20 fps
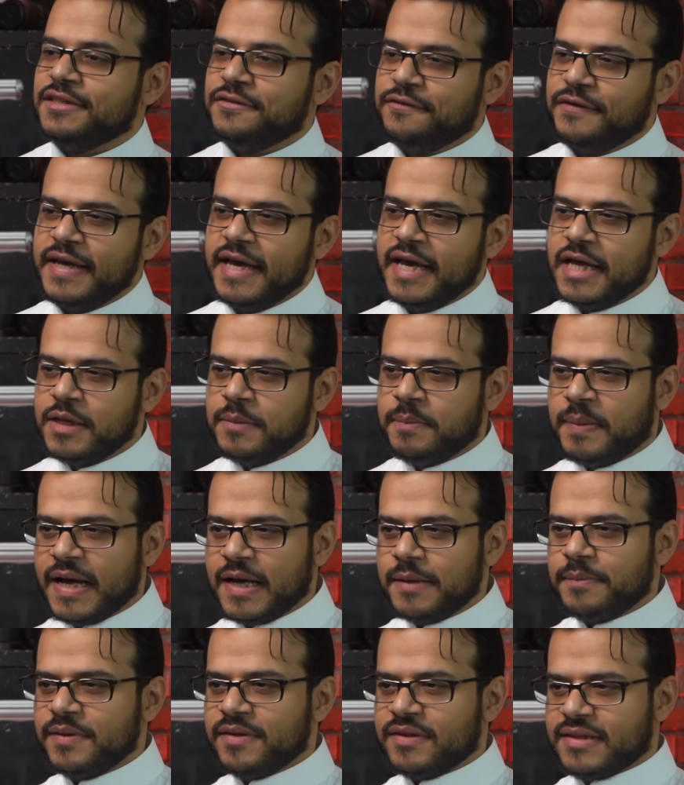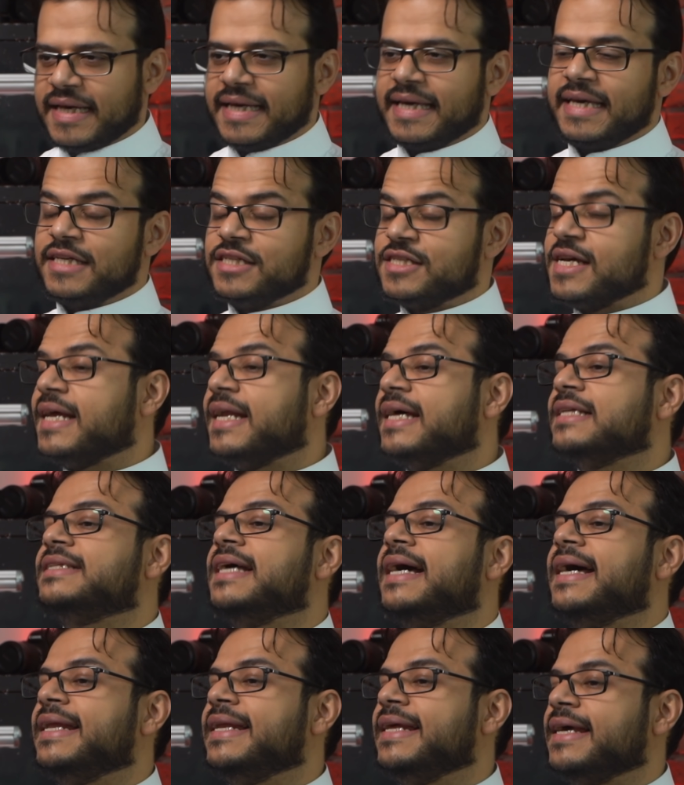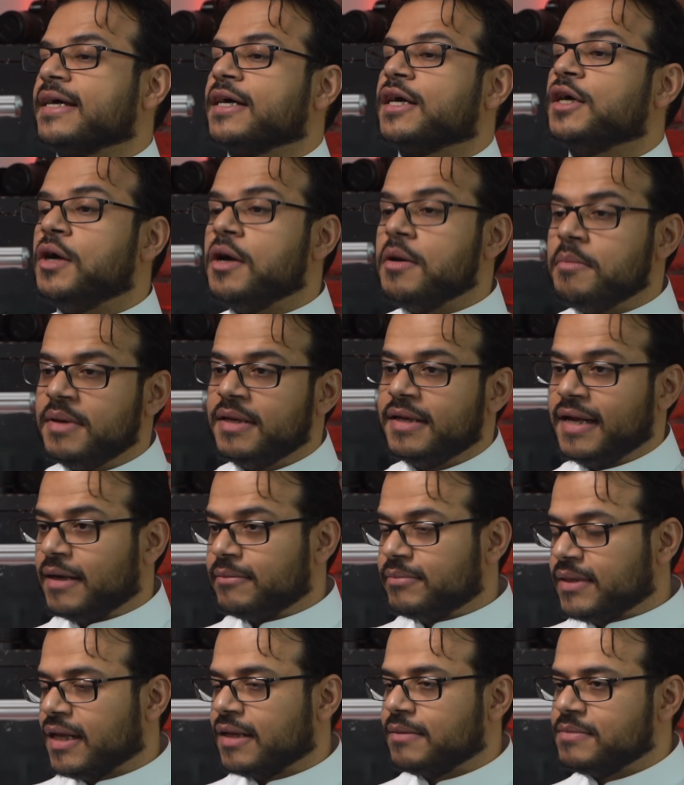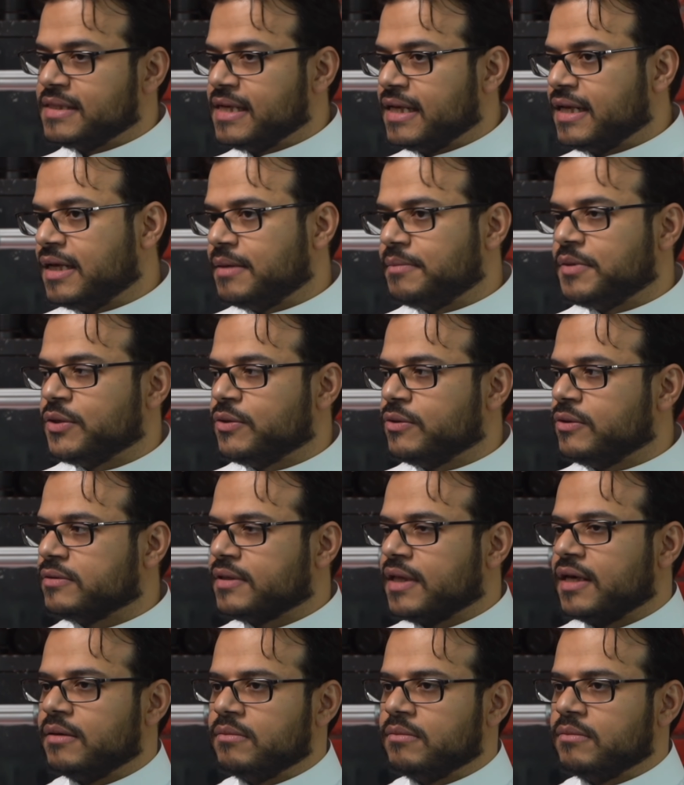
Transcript: فيه الباب الذكي جانا تعليق من عبد الله مسلم يقول طيب